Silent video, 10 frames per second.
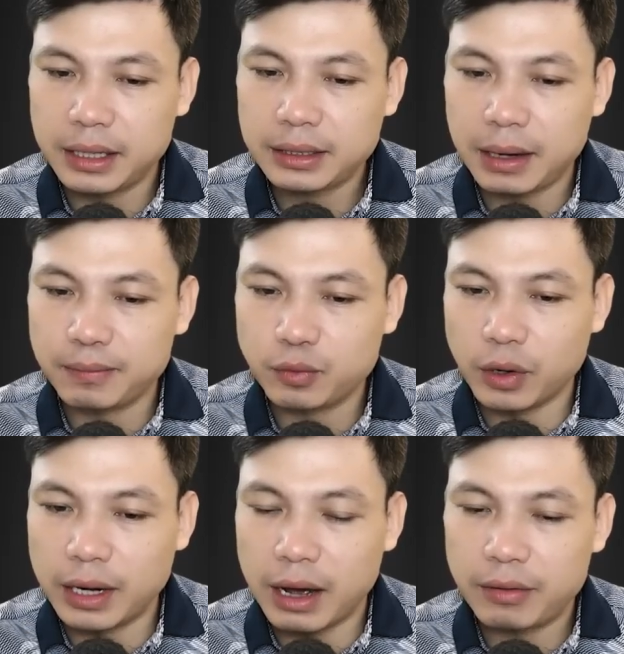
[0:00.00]
Ừm
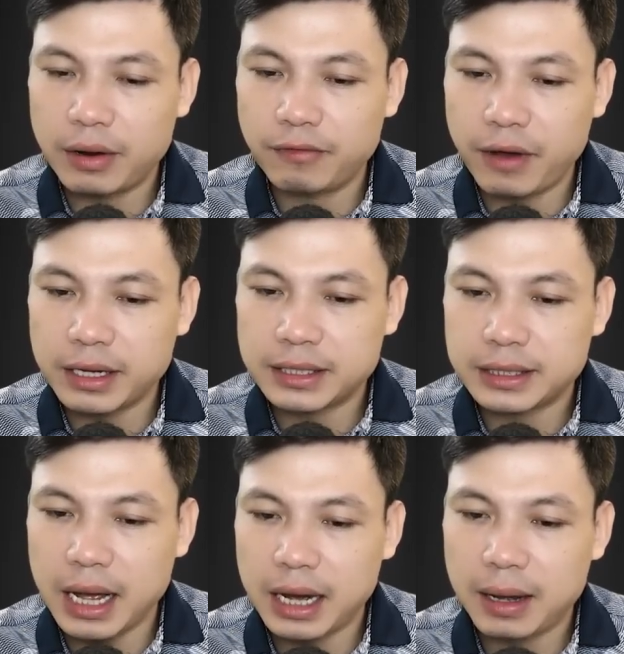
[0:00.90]
thì nhưng mà đi ăn
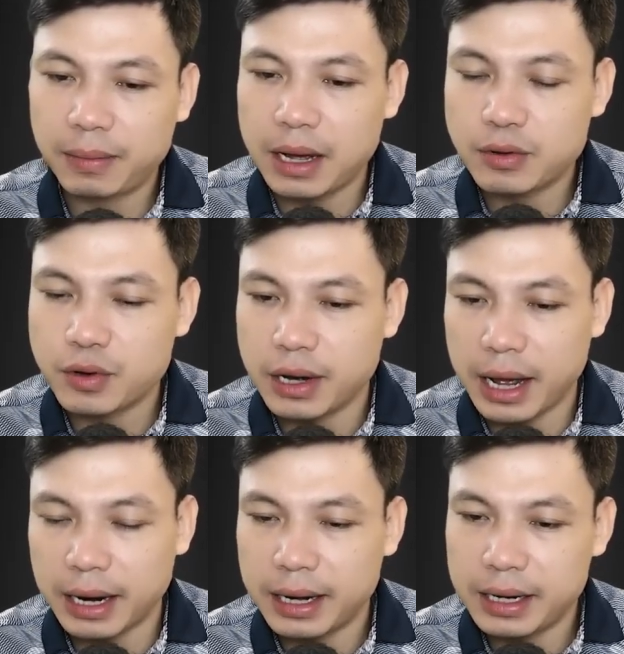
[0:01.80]
cỗ về mất chỗ.
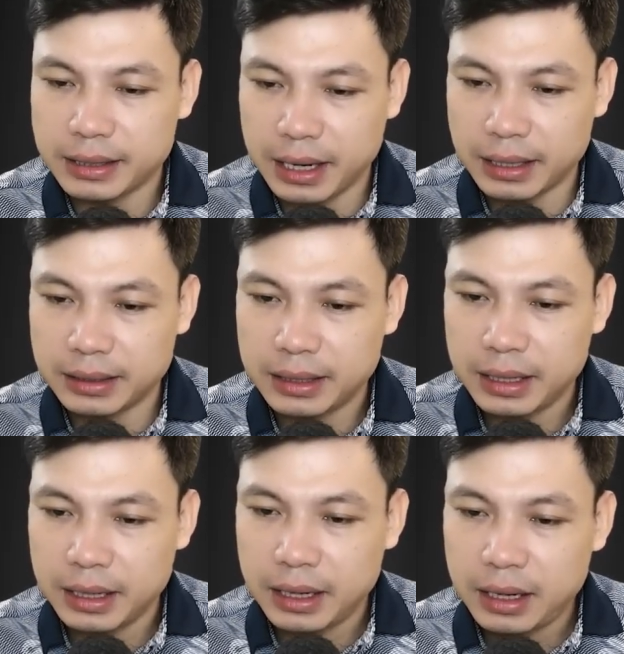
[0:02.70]
Bây giờ chúng tôi đã
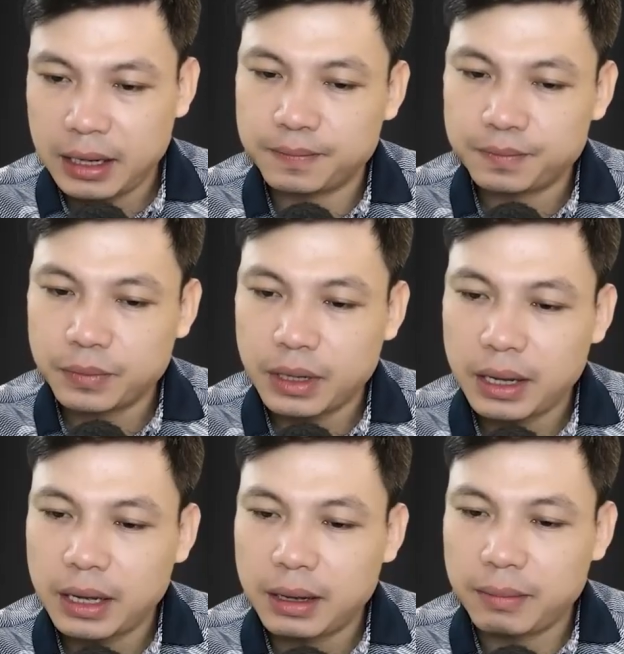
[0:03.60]
ở rồi thì cô kiếm
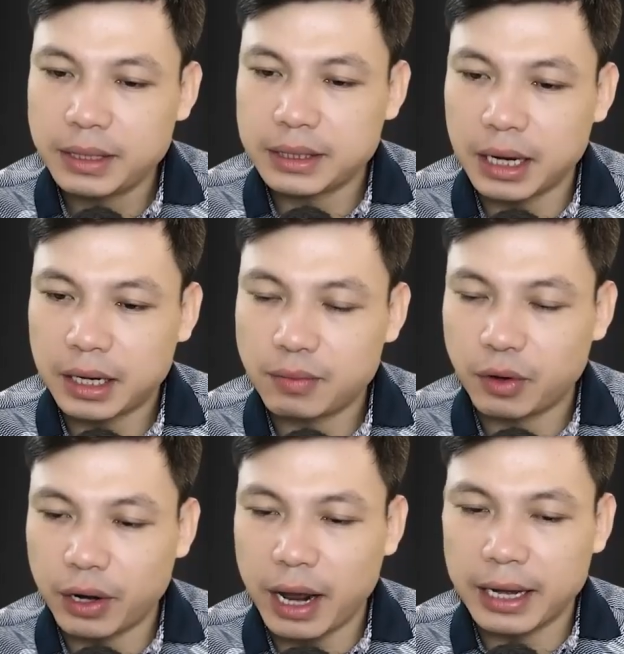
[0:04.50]
chỗ khác đi.
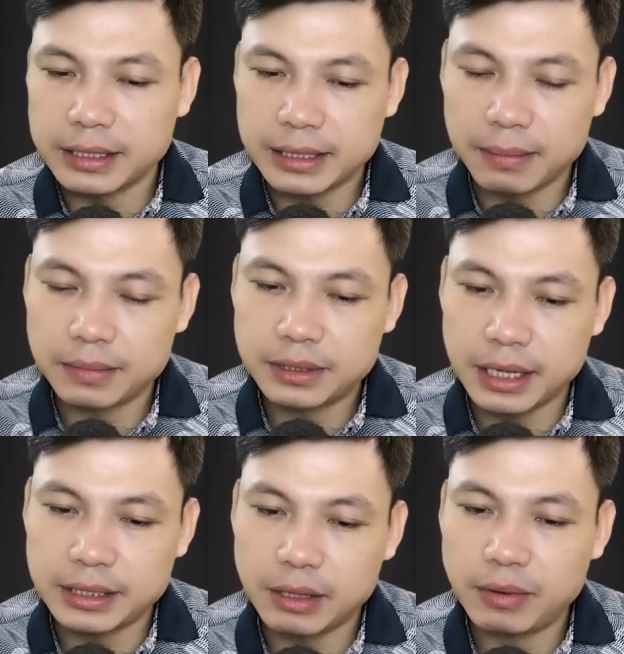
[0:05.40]
Rồi sao cô cũng là
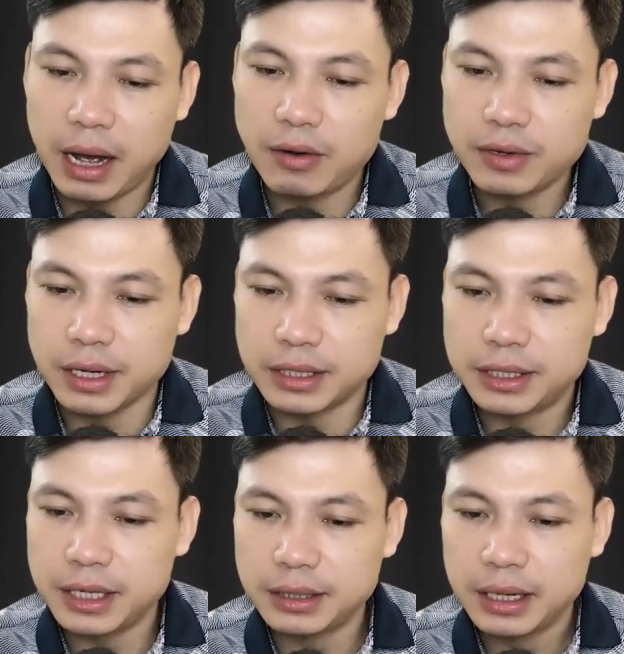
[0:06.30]
ma đi đâu chả được.
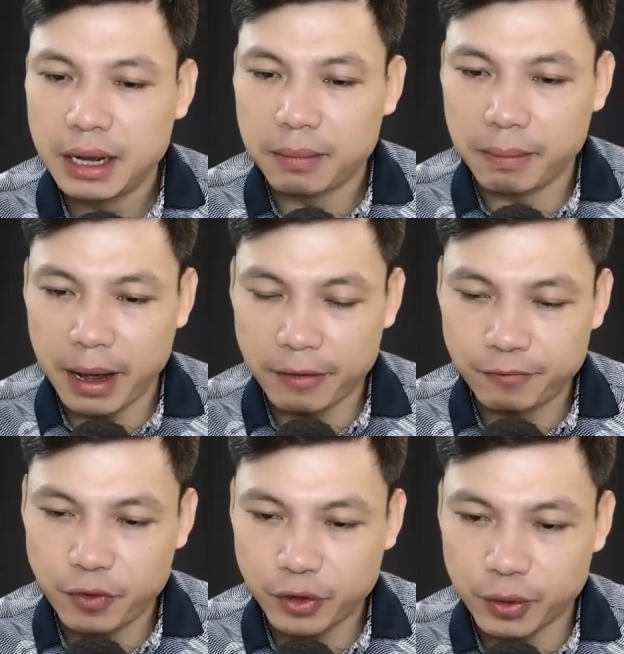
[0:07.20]
Đúng rồi đấy.
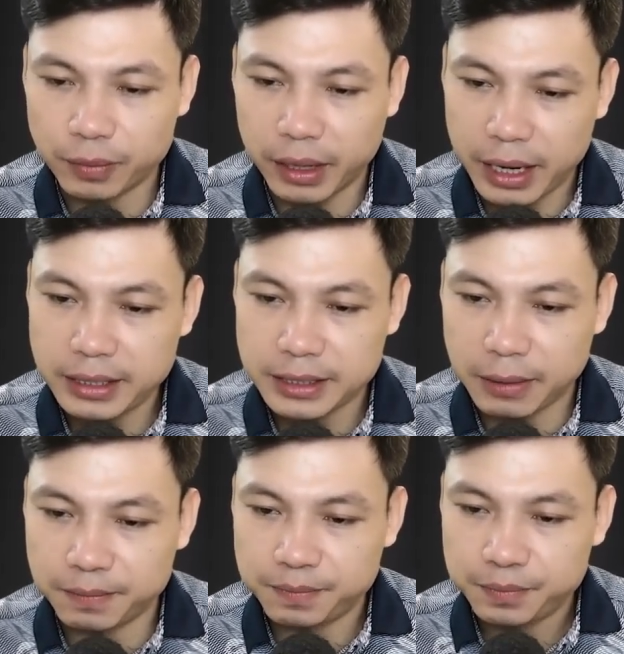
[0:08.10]

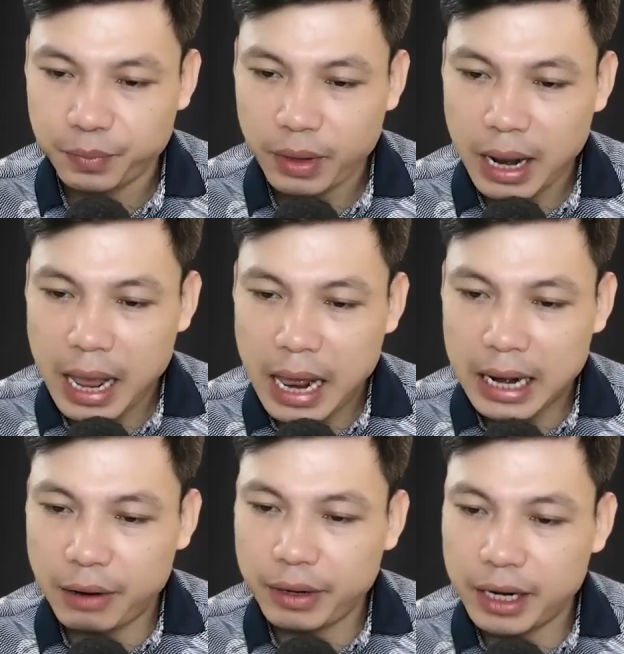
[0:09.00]
Nghĩa đồng
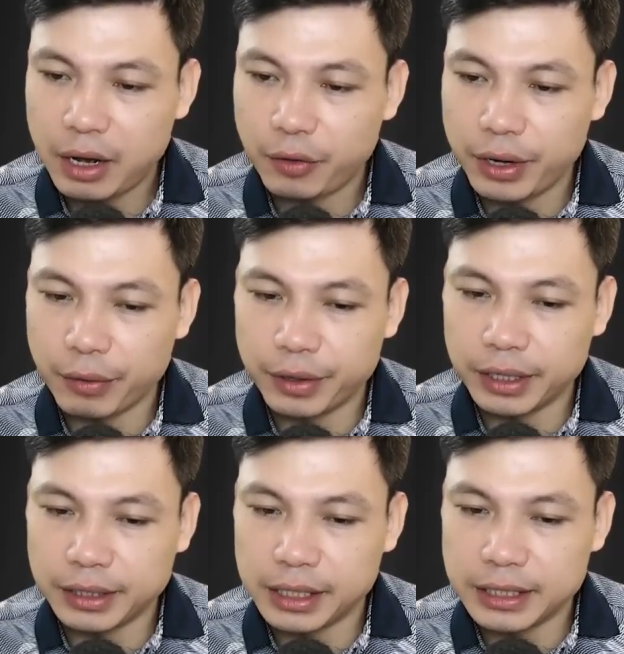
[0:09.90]
thanh lên tiếng.
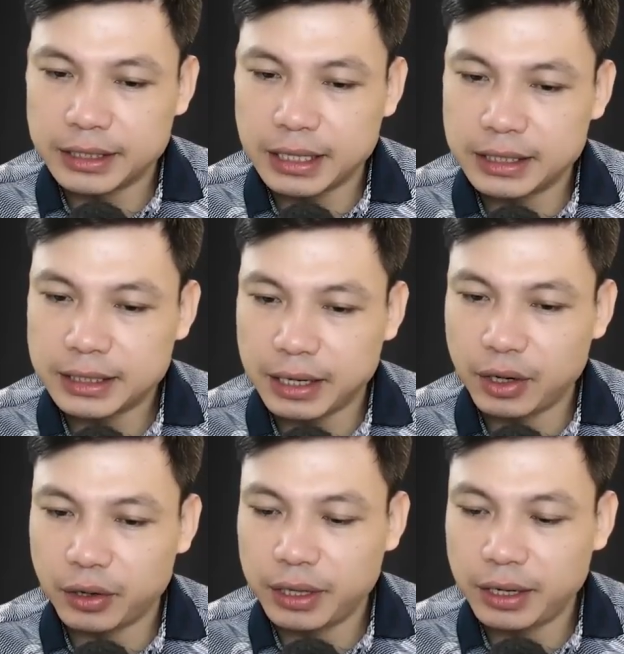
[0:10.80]
Hắn hẳn không thể
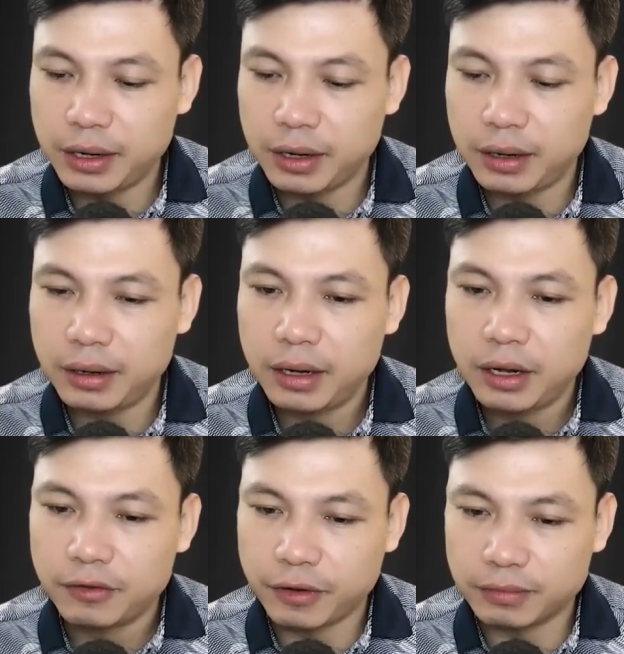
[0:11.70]
ném trả
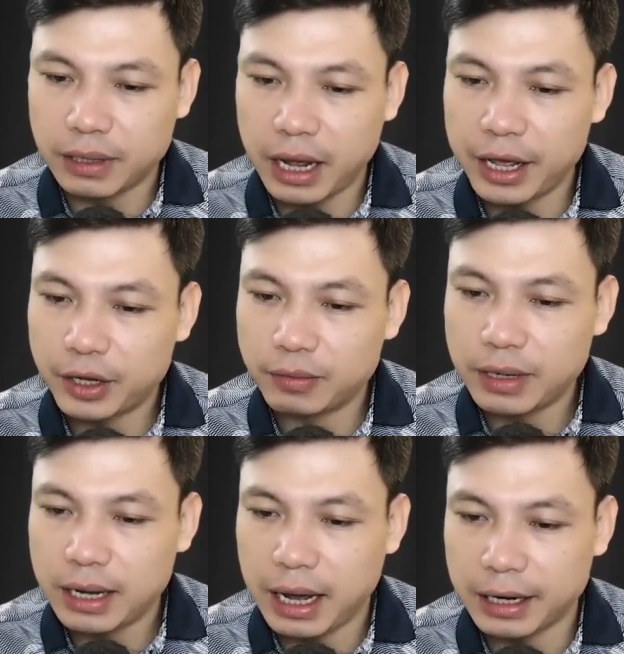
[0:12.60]
con ma kia,
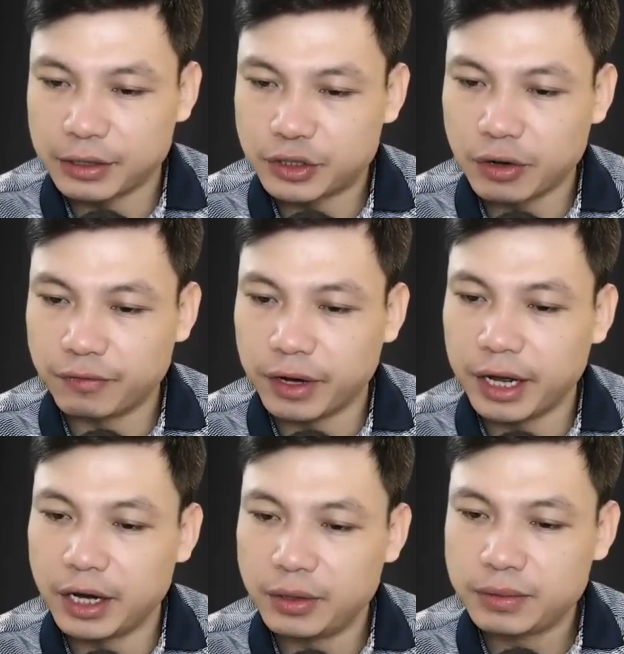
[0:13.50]
nhưng những gì
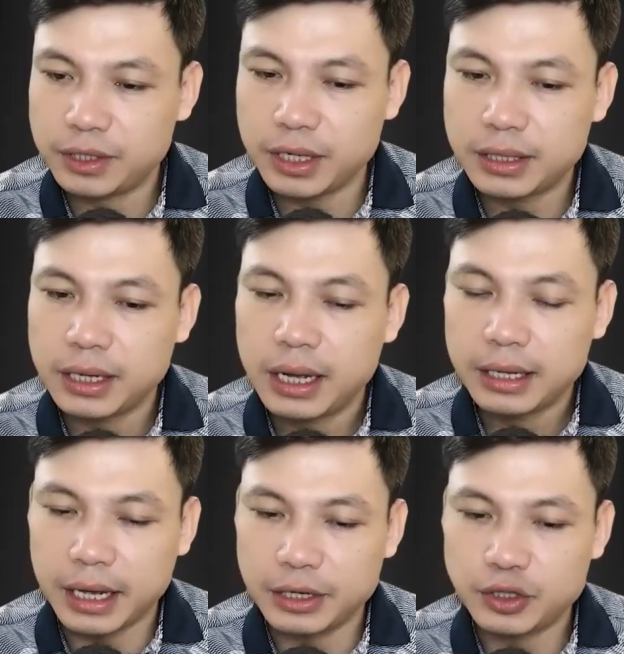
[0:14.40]
mà nó đã làm với
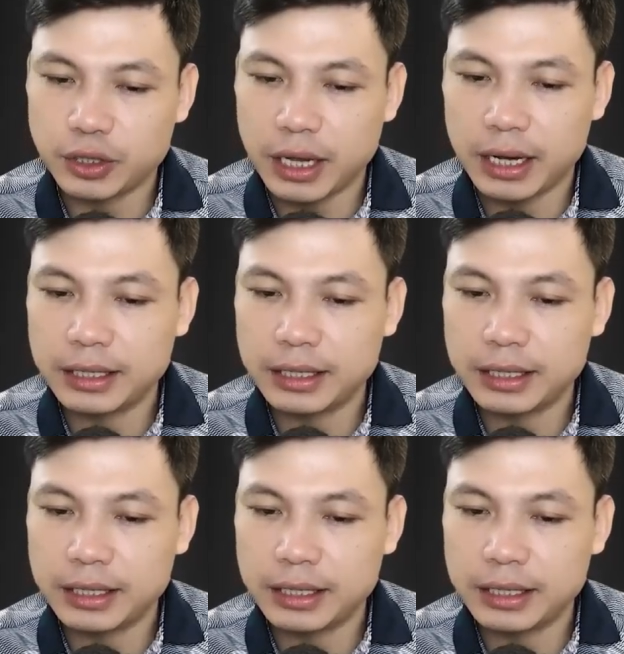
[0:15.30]
bản thân.